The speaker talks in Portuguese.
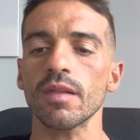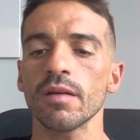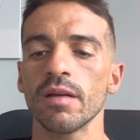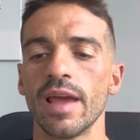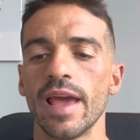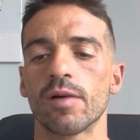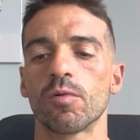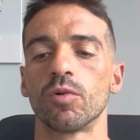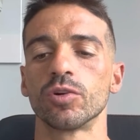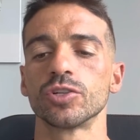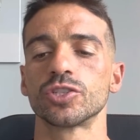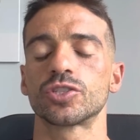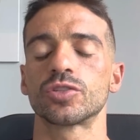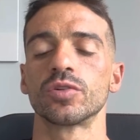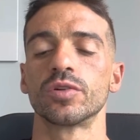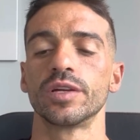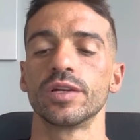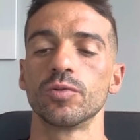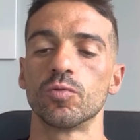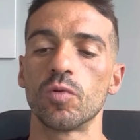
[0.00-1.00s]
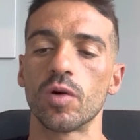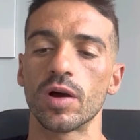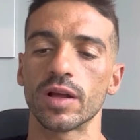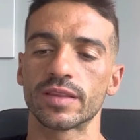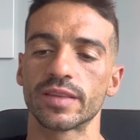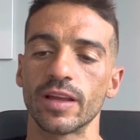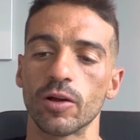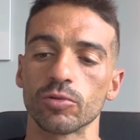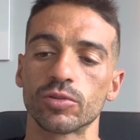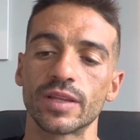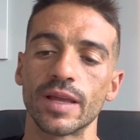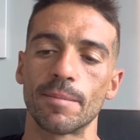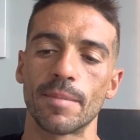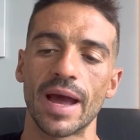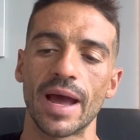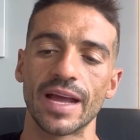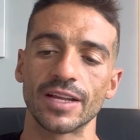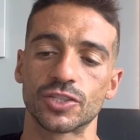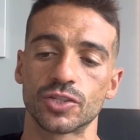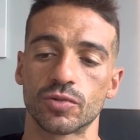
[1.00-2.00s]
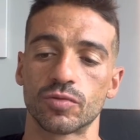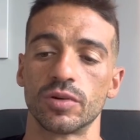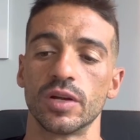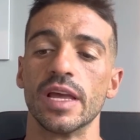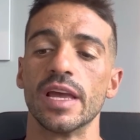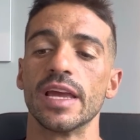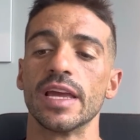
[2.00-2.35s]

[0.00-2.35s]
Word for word: é construir um hotel temático